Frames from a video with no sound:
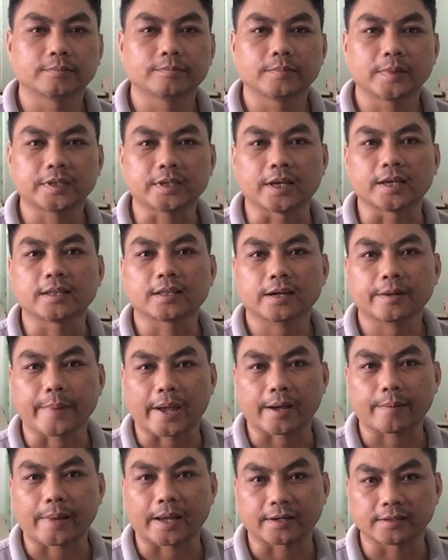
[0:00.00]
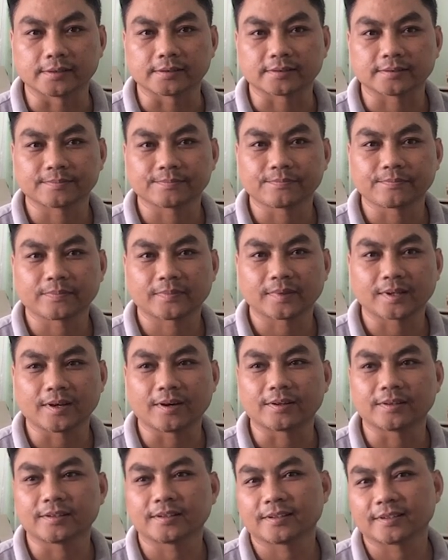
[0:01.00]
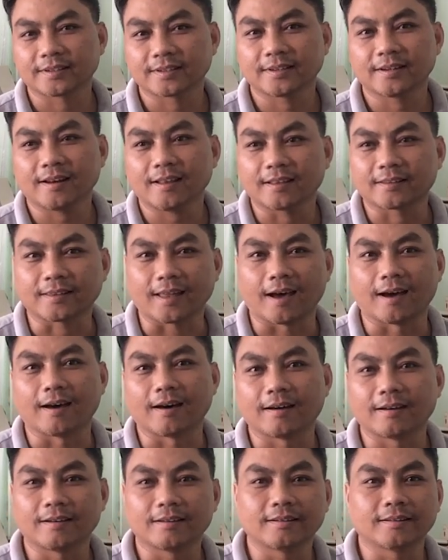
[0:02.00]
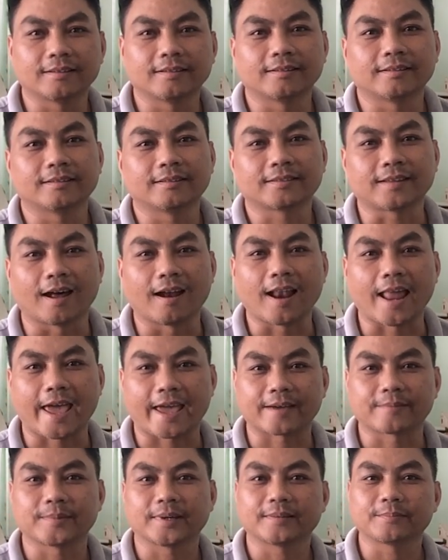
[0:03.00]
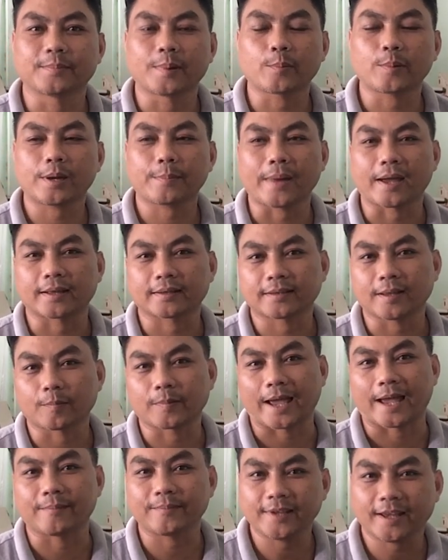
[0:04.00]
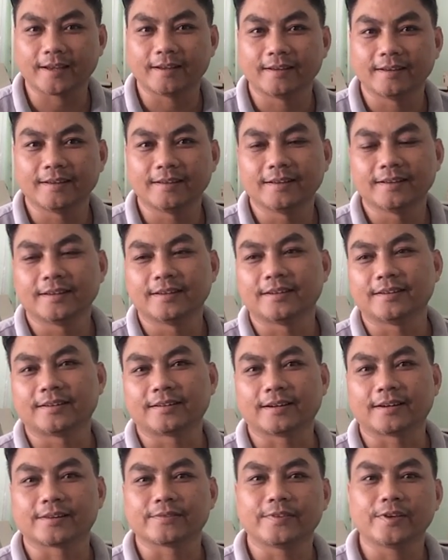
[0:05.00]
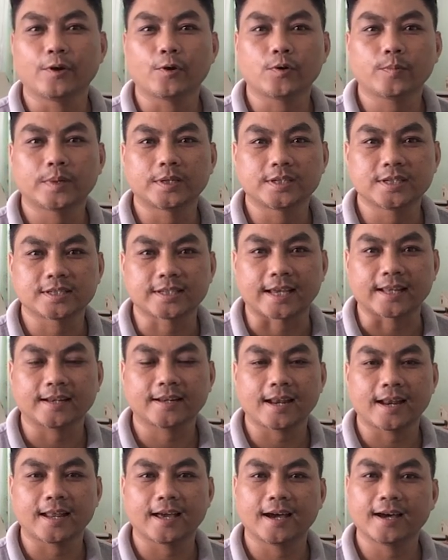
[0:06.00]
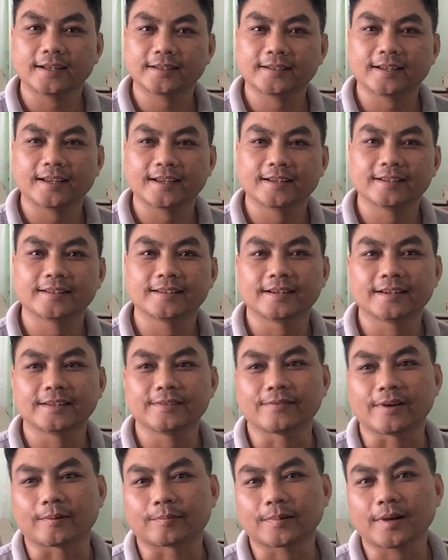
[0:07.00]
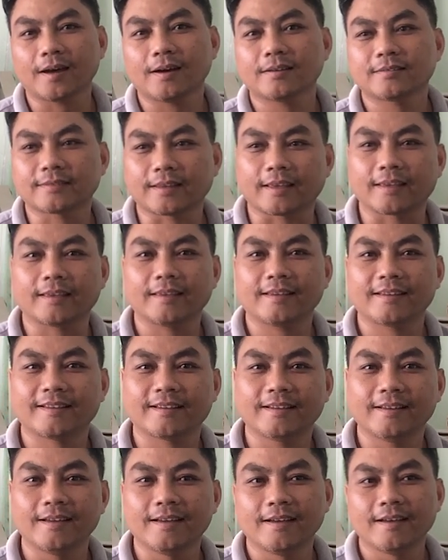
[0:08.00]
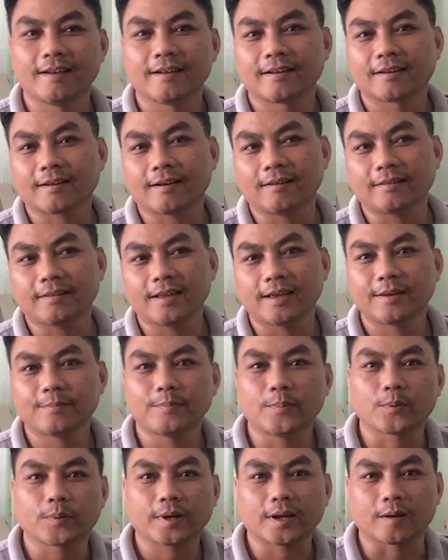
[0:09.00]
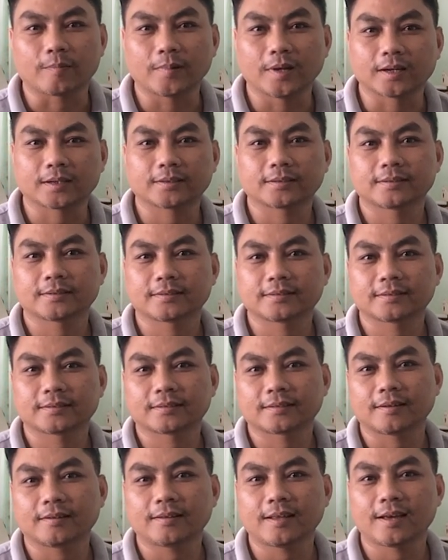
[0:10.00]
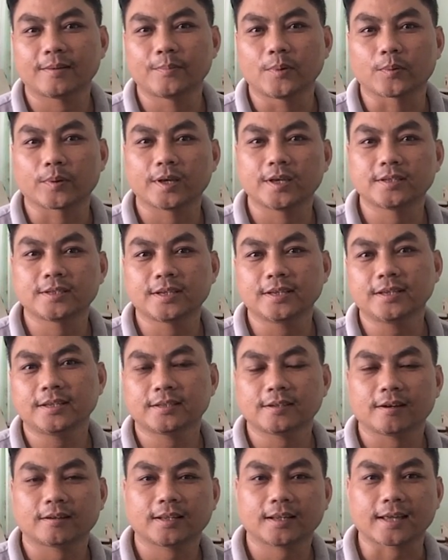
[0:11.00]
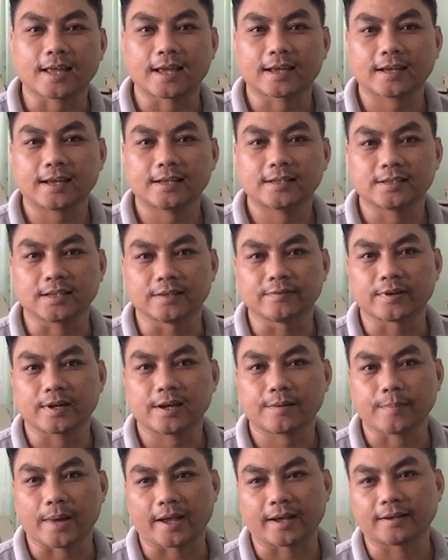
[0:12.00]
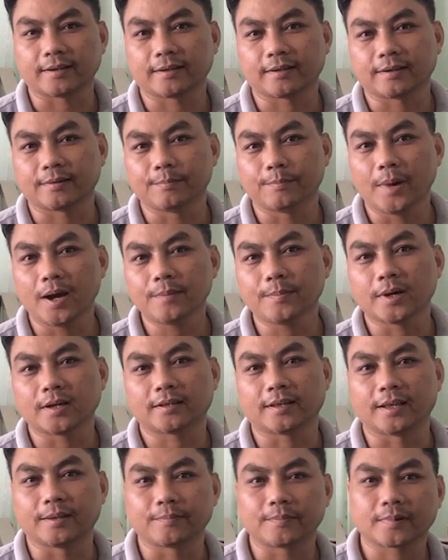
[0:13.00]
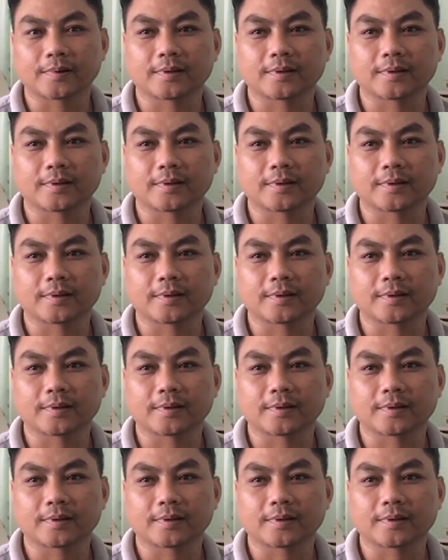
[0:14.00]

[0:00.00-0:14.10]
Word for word: mới chỉ các bạn được. Rồi đó là thợ làng mà. Mong các bạn thông cảm nha. Rồi video của mình chia sẻ đến đây là hết ha. Hy vọng nó sẽ có thêm một cái động lực, có thêm một cái ý chí cho tất cả các anh chị và các bạn mới mở tiệm,